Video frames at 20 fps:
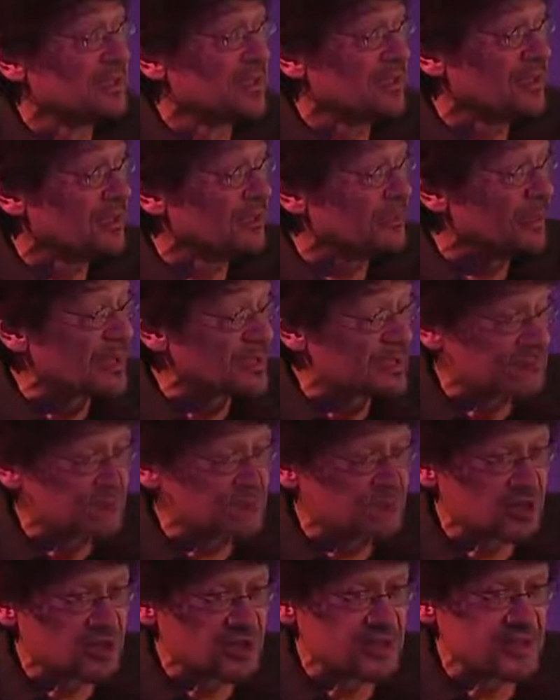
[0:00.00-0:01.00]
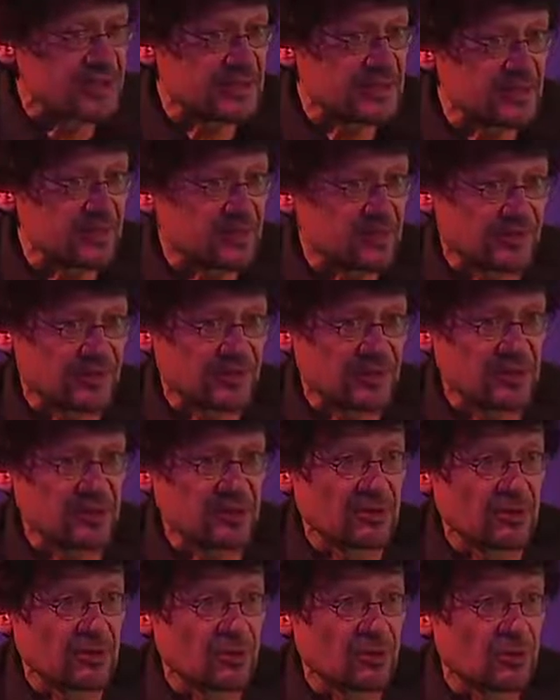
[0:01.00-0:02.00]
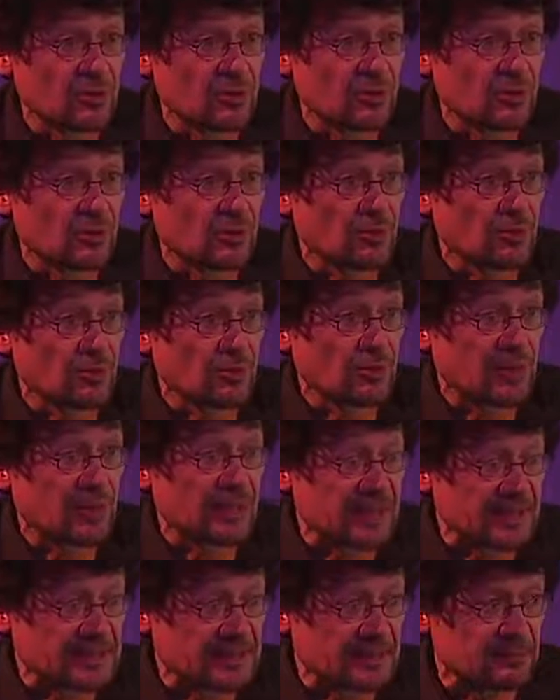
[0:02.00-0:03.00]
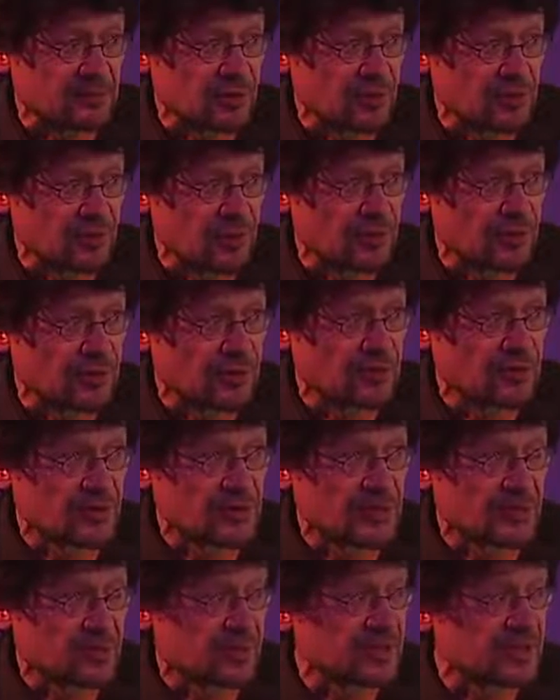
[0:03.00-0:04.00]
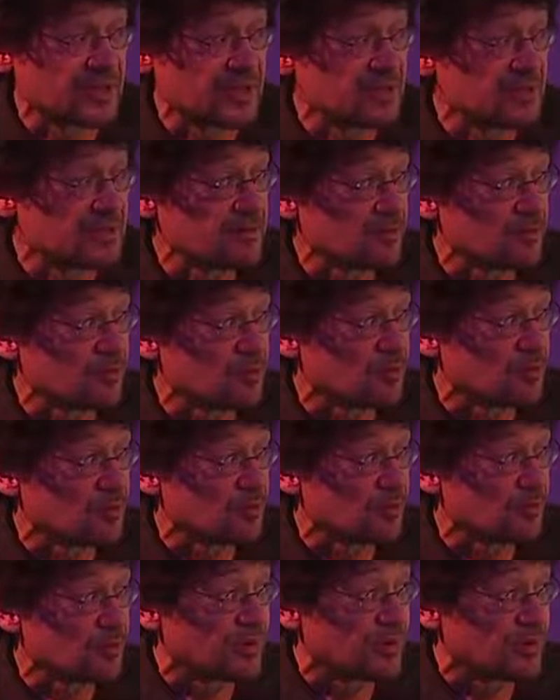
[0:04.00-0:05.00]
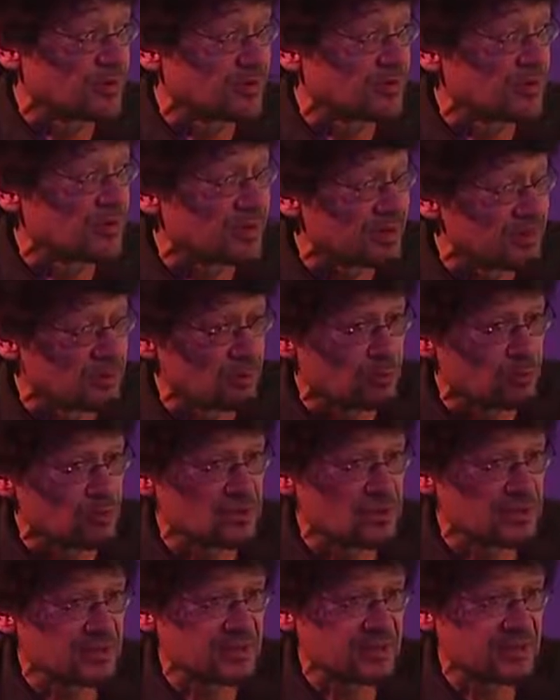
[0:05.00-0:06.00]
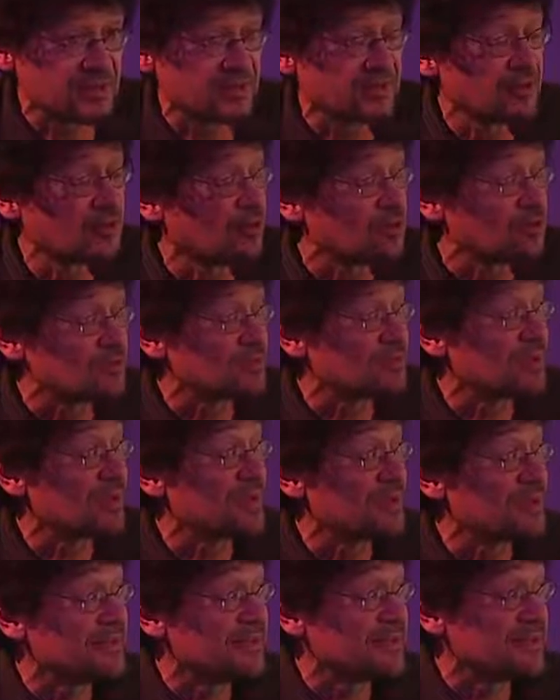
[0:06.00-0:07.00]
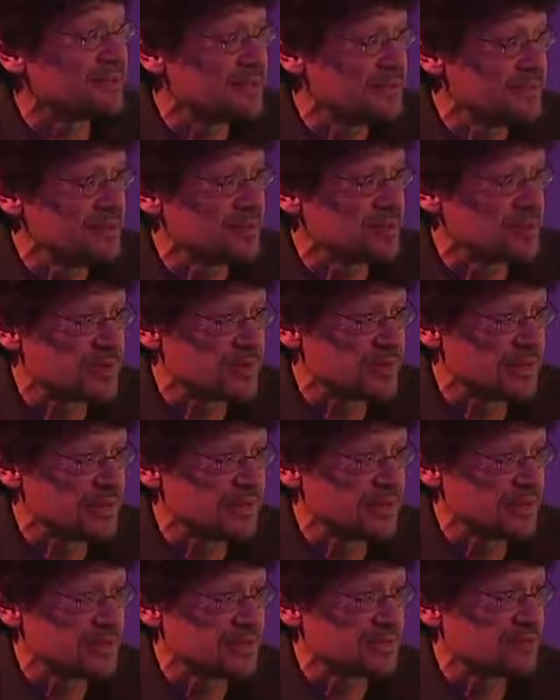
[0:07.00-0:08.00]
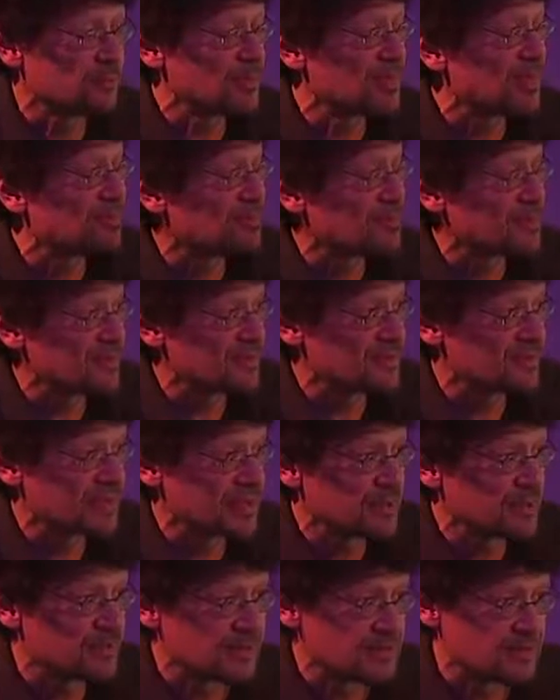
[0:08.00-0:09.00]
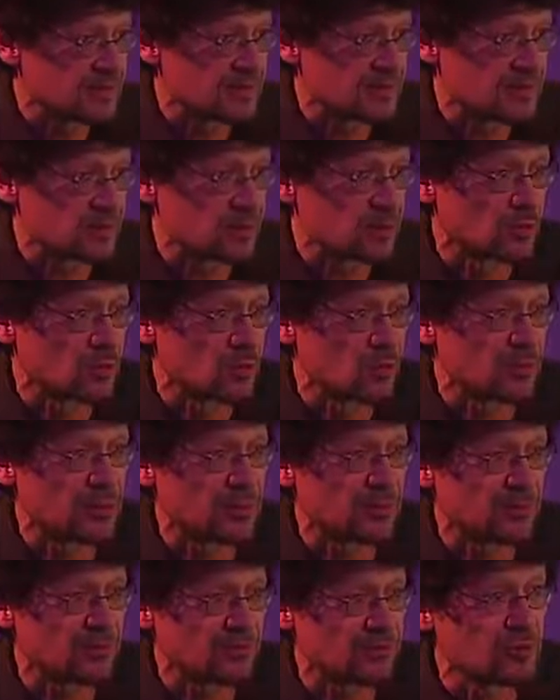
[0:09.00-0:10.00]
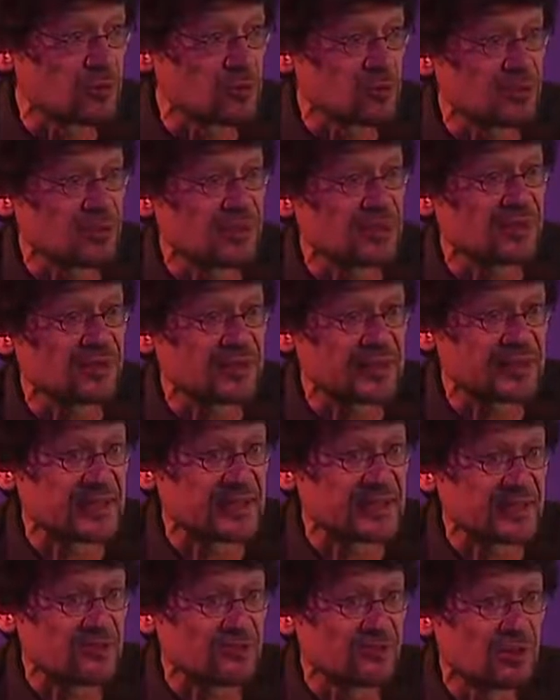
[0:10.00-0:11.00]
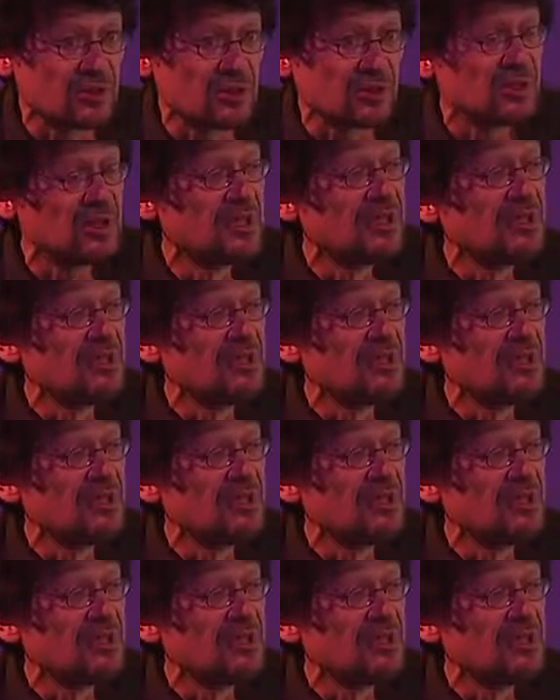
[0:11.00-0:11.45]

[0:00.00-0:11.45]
Et personnellement, j'assiste sur le fait qu'il euh, est extrêmement important, dans un contexte de peut-être rigueur budgétaire, que ce soit les DSI aussi qui s'emparent de ces enquêtes, parce que ce sont eux qui peuvent mesurer quantitativement